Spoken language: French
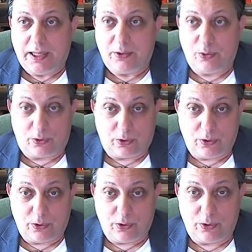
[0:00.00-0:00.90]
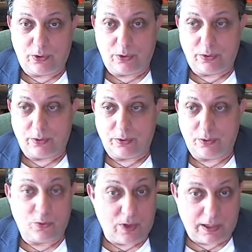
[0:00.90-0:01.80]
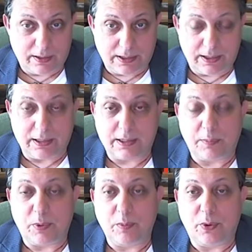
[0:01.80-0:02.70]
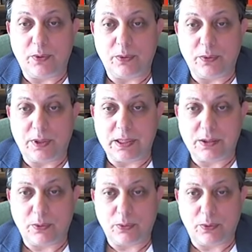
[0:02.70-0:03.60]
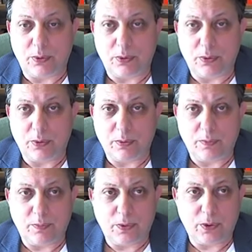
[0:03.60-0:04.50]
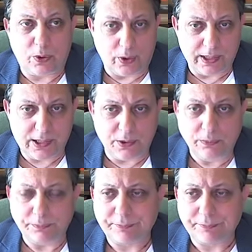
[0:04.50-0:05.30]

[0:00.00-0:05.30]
Donc, donc voilà, c'est simplement une question de, correction.